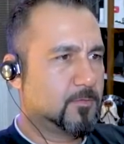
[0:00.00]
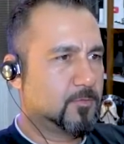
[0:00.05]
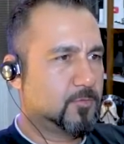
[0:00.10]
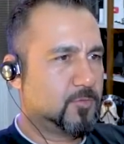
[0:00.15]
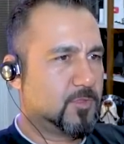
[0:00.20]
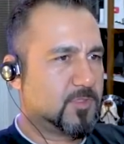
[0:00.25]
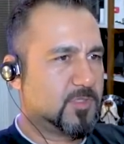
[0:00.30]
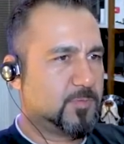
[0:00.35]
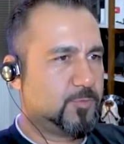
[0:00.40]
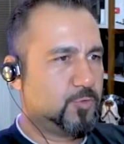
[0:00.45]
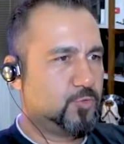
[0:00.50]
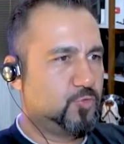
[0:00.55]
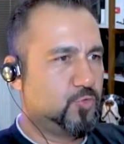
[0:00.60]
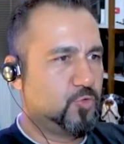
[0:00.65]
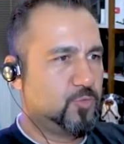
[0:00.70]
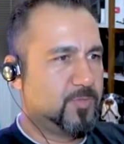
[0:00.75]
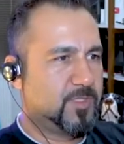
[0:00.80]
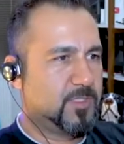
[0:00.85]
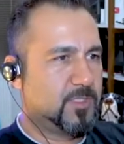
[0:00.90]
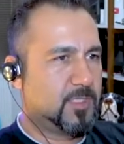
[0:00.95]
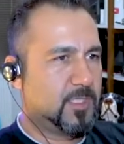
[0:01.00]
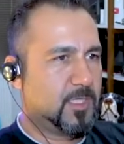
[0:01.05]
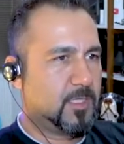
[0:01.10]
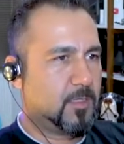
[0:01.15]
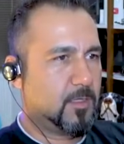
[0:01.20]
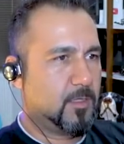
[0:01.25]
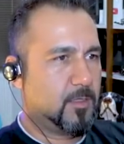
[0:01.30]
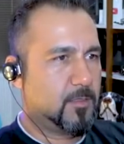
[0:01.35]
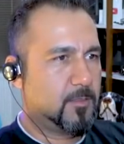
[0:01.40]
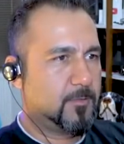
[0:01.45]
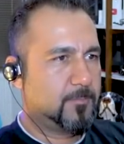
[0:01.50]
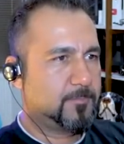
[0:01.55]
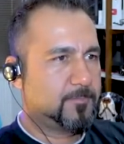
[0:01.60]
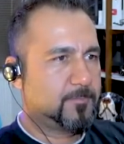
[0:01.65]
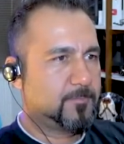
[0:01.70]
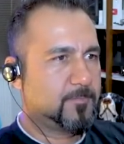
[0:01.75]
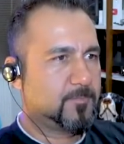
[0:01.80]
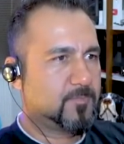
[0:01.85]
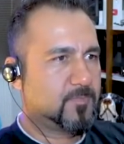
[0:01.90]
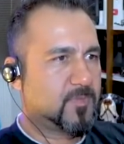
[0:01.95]
Bu nasıl ne bir gülmedir lan? ya? Ay çok komik
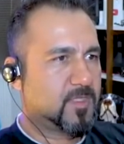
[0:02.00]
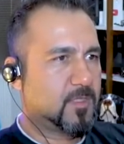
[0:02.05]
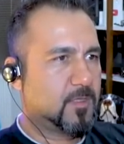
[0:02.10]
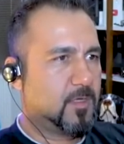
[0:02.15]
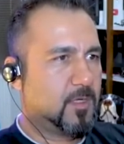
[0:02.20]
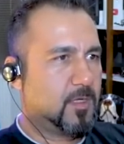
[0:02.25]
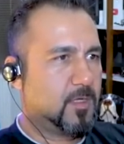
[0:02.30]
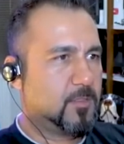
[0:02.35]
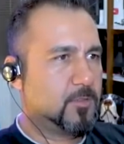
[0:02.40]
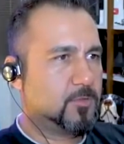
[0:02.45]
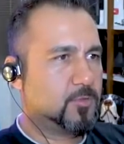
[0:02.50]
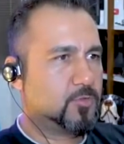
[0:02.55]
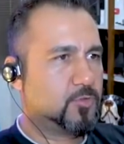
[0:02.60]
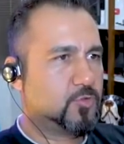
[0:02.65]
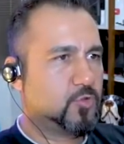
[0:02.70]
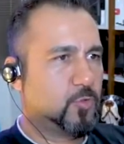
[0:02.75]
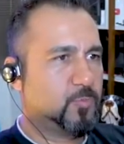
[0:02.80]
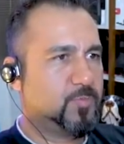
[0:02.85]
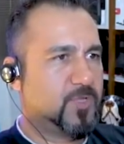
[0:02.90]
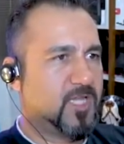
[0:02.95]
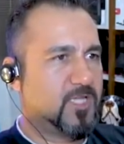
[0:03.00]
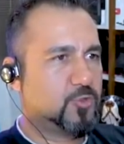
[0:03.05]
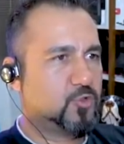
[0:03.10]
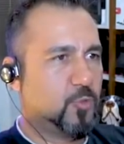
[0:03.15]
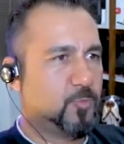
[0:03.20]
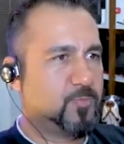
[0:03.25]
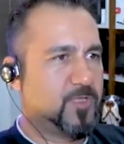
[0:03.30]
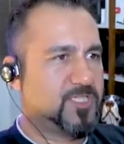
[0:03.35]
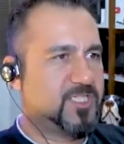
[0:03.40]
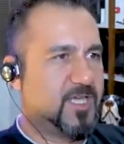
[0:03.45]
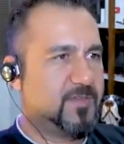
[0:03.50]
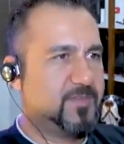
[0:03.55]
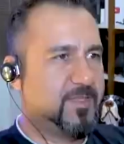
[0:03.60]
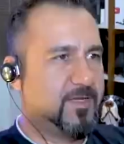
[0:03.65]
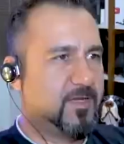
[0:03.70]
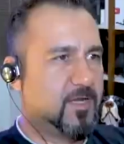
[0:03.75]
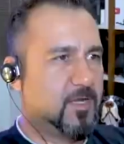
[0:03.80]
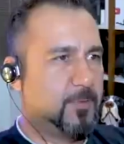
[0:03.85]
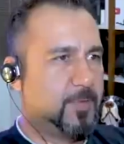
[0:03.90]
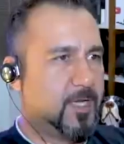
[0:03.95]
geldi bir yani. Şöyle topla topla kendini
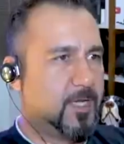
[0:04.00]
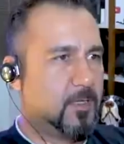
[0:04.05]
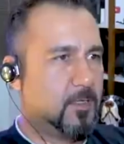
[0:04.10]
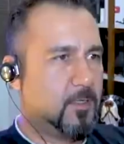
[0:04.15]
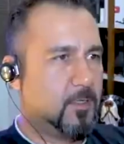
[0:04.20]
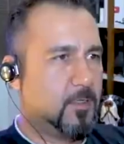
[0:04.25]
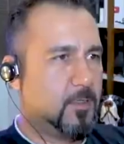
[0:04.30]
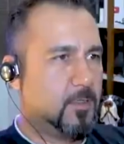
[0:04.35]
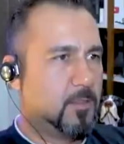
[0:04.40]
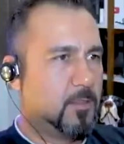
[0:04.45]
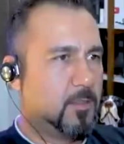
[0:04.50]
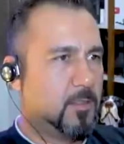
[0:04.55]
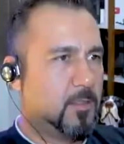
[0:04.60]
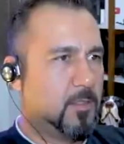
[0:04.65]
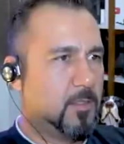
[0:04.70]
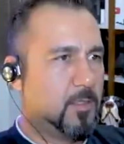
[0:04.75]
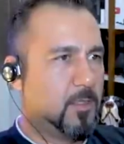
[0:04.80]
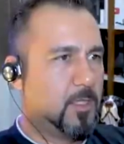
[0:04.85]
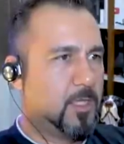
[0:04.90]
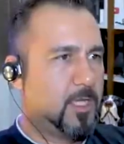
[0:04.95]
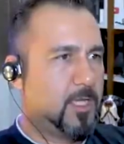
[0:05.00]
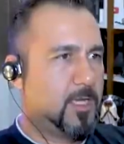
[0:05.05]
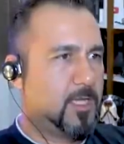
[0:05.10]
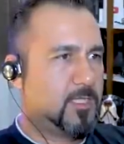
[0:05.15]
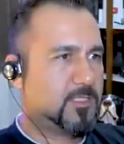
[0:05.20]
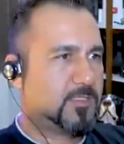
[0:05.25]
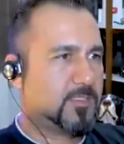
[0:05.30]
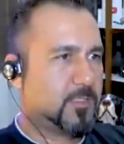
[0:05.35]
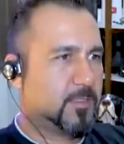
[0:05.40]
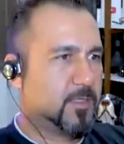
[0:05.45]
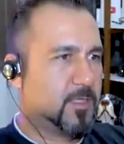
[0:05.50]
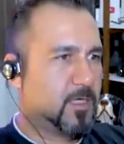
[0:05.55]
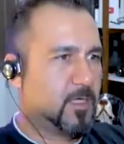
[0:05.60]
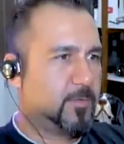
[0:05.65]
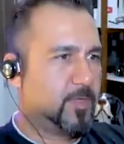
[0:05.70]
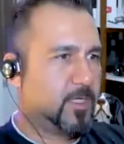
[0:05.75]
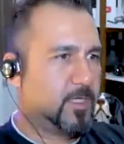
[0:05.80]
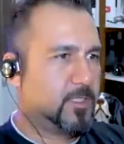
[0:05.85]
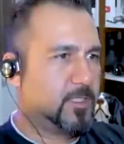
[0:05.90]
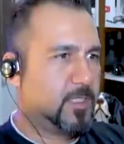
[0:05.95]
araba. Helal sana
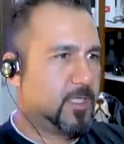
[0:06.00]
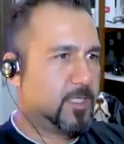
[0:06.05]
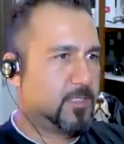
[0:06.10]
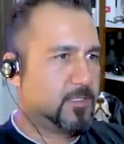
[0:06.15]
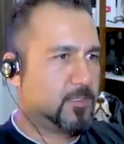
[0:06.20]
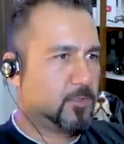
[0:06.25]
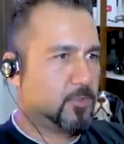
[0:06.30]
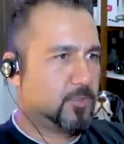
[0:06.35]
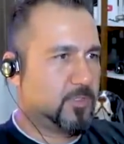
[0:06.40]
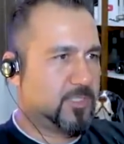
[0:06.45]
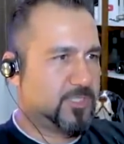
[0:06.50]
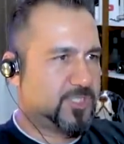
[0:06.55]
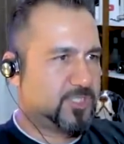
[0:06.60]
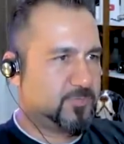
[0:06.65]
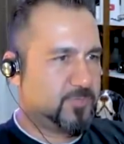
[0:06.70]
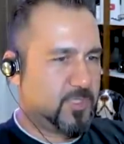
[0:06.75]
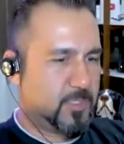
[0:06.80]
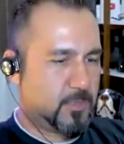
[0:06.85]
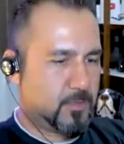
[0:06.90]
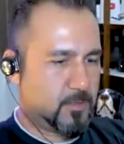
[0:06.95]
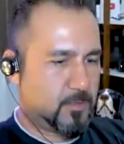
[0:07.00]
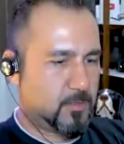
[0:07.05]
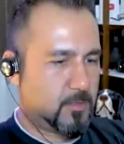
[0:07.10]
araba. Yardır oradan şimdi.